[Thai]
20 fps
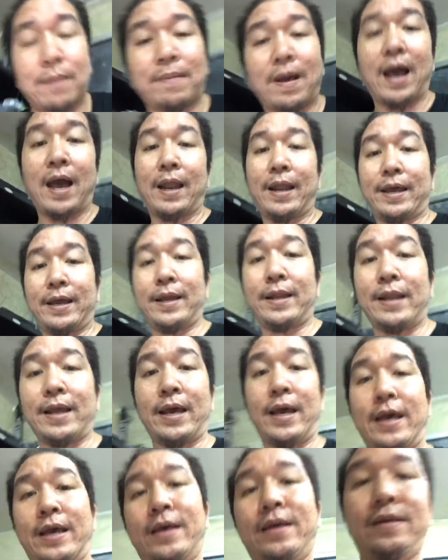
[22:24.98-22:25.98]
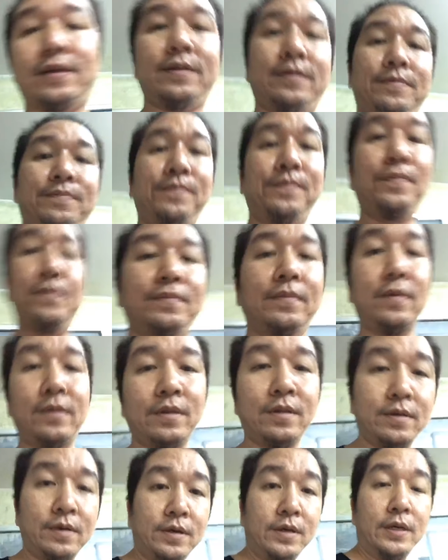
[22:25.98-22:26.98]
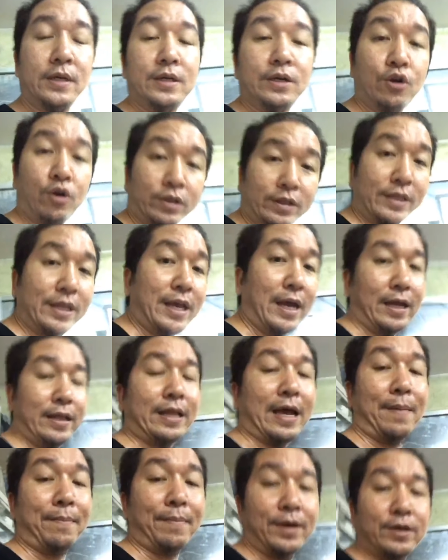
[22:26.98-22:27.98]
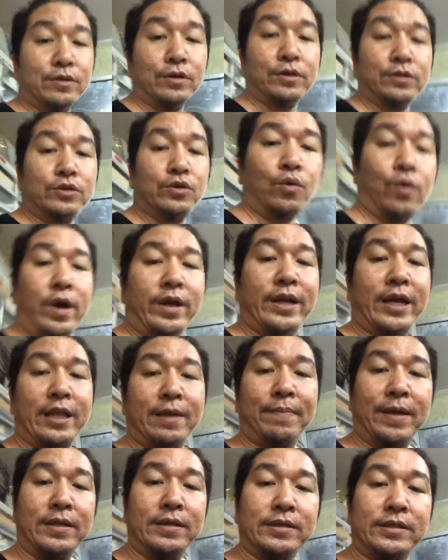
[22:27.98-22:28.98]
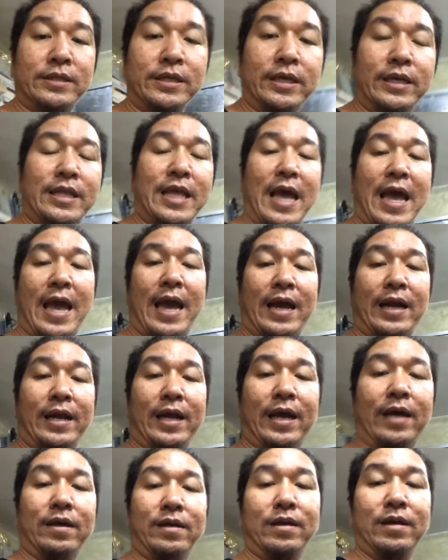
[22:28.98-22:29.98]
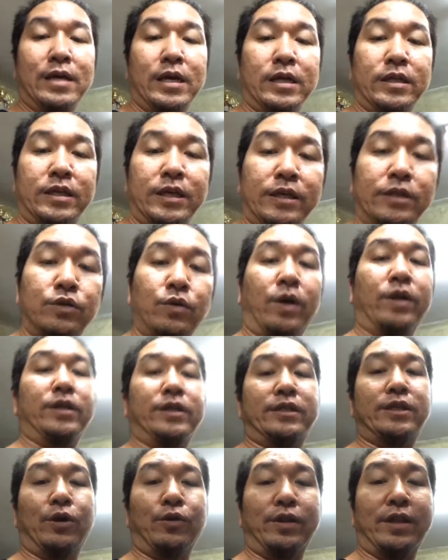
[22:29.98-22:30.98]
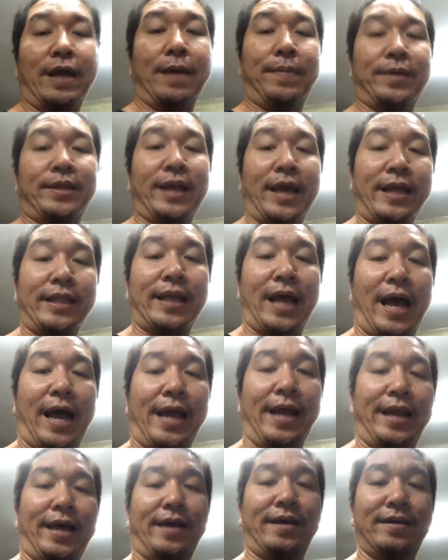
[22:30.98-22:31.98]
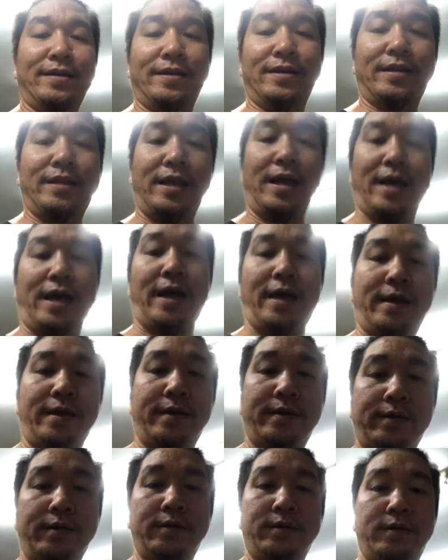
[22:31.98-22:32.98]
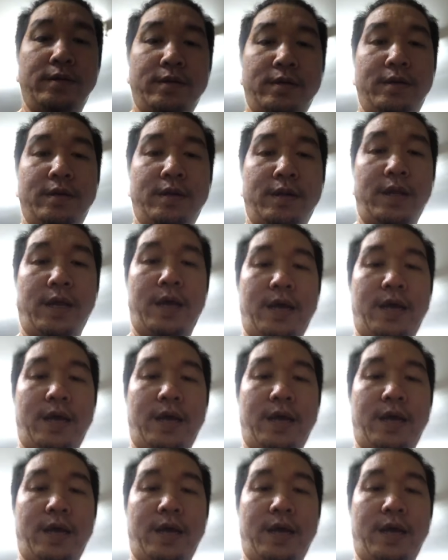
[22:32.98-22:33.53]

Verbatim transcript: แล้ว นะ ฮะรถเนี่ยทำให้สวยๆ น่าจะเป็นสีแดง เนี่ย ที่สวยที่ สุด ในประเทศไทยแล้วนะ ฮะนะฮะ